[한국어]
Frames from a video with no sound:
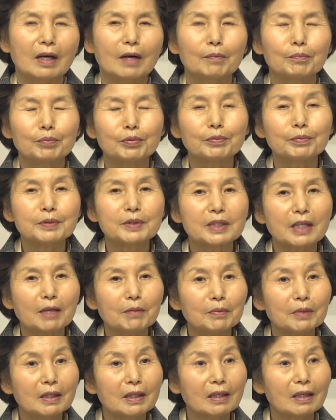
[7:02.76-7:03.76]

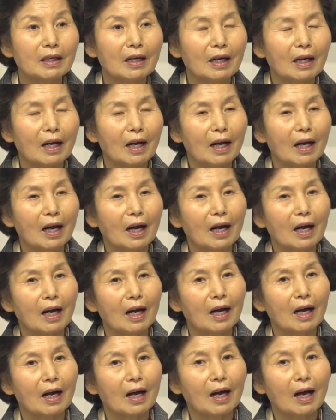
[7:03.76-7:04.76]
부부싸움을
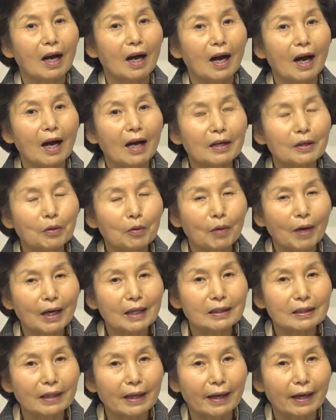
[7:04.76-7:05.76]
하려고
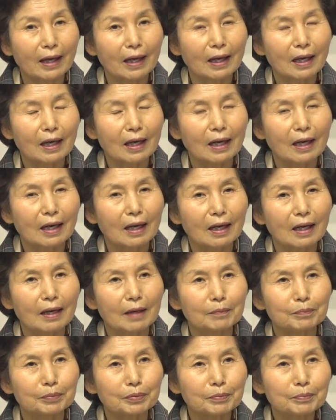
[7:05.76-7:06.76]
할 때
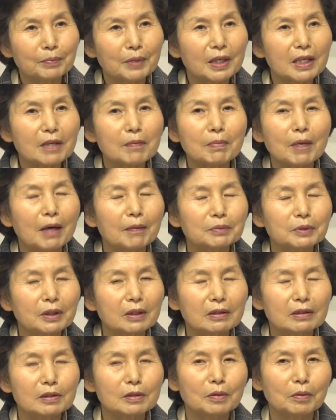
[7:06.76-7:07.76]
분명히 마음속에
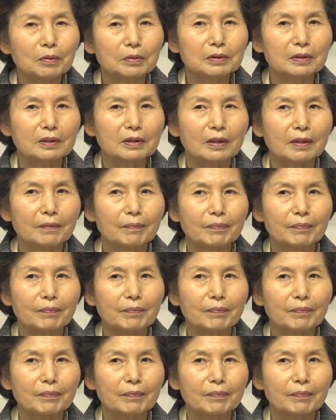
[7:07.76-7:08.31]
들려오거든요.